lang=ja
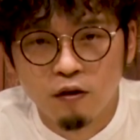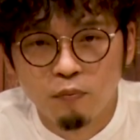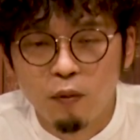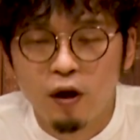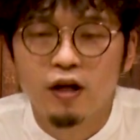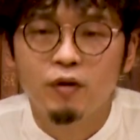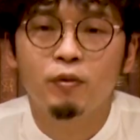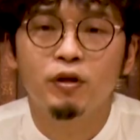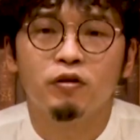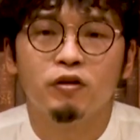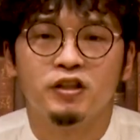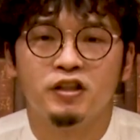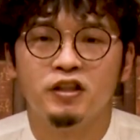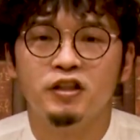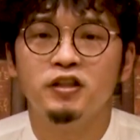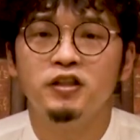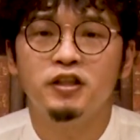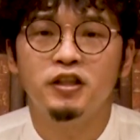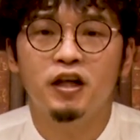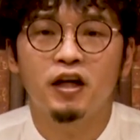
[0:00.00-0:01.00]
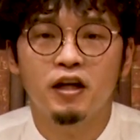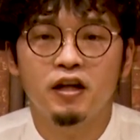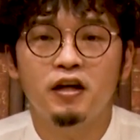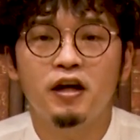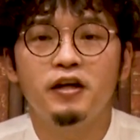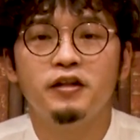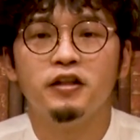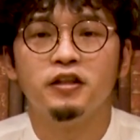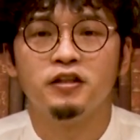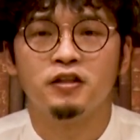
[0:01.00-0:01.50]
まあ今では信じられ
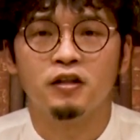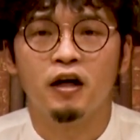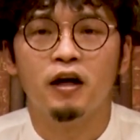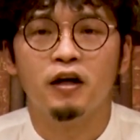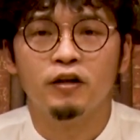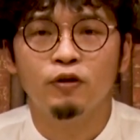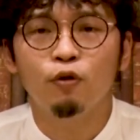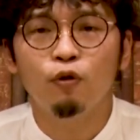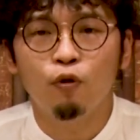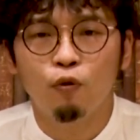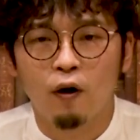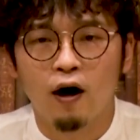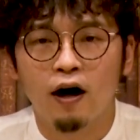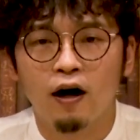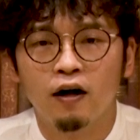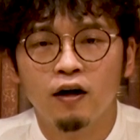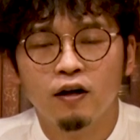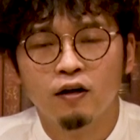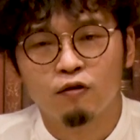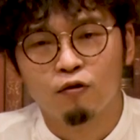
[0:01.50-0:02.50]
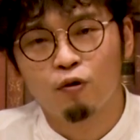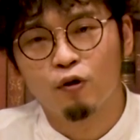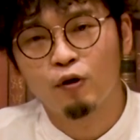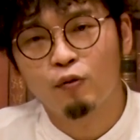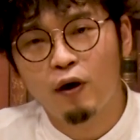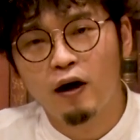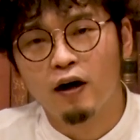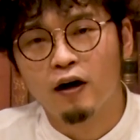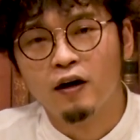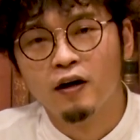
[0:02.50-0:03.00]
ないんですが、要はこれ
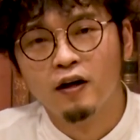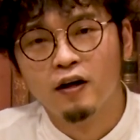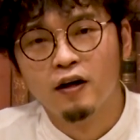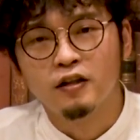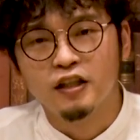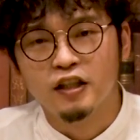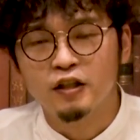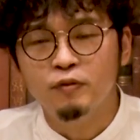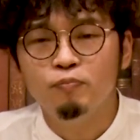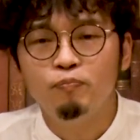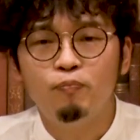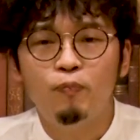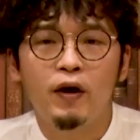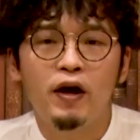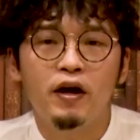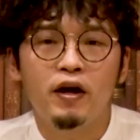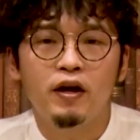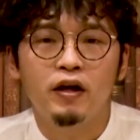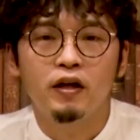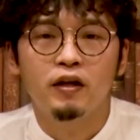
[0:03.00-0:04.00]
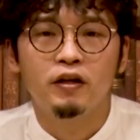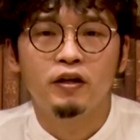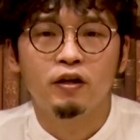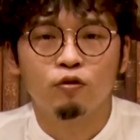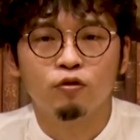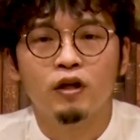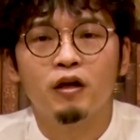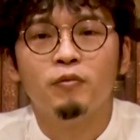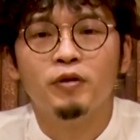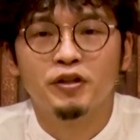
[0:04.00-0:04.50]
は隠蔽で
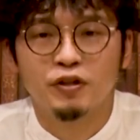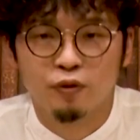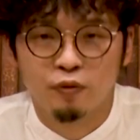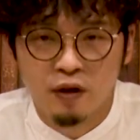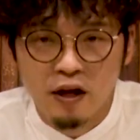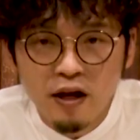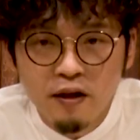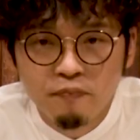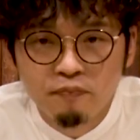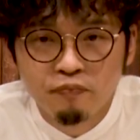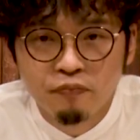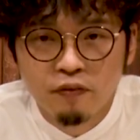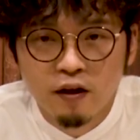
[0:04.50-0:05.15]
ございますよね。